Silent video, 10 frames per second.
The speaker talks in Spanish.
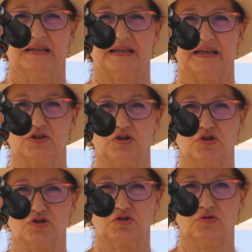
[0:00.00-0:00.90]
De hecho,
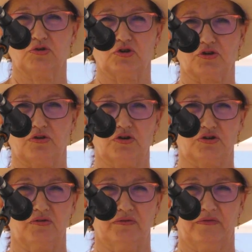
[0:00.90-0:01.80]
nosotros, nuestros socios
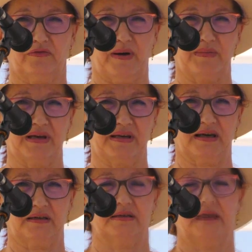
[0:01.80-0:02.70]
son
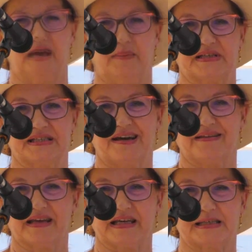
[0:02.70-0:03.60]
familias. A pesar
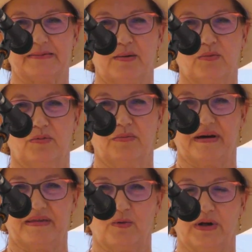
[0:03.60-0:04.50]
de que llevamos
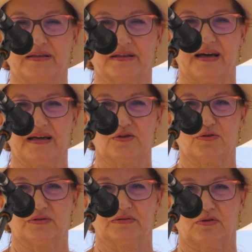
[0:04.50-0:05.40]
más de 40
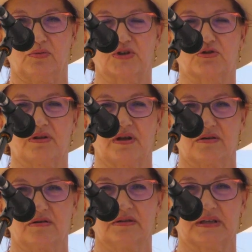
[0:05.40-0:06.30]
años eh, como
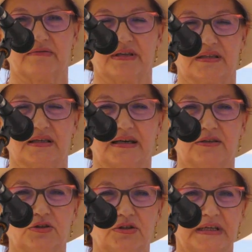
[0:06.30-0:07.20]
asociación
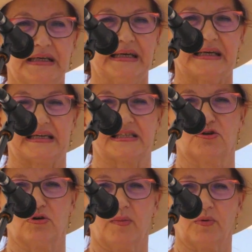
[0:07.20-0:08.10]
reivindicando que se
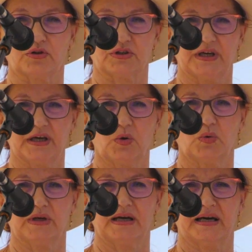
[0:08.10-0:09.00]
nos aporte
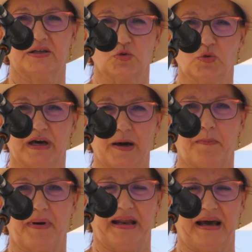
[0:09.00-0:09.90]
unas ayudas
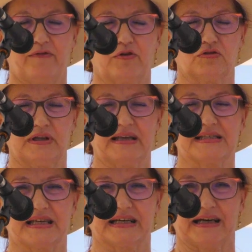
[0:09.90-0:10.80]
para afrontar
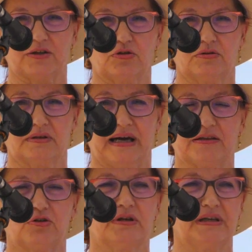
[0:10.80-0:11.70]
ese gasto,
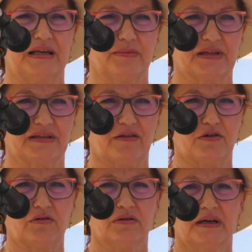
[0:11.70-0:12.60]
en la
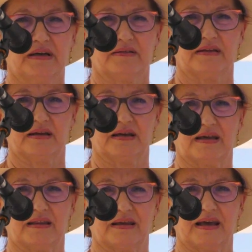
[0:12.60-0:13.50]
alimentación
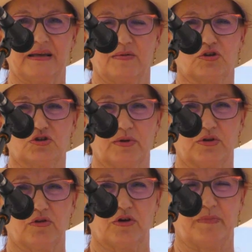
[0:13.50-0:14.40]
de, de alimentos, sobre
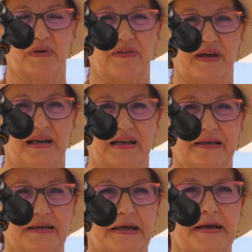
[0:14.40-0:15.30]
todo especiales.